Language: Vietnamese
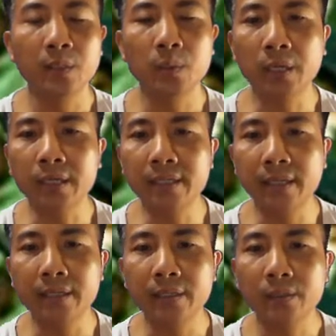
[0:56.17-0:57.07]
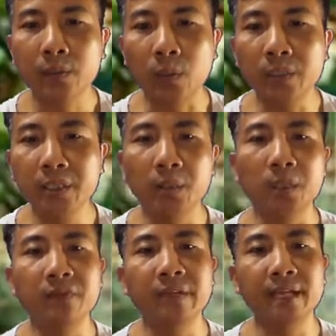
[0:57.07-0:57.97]
Loài cây này có nhiều
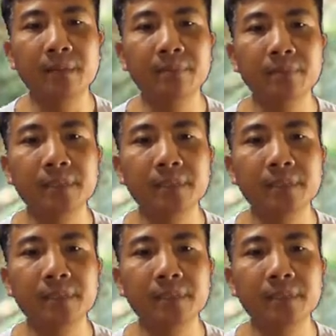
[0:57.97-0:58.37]
ở Việt Nam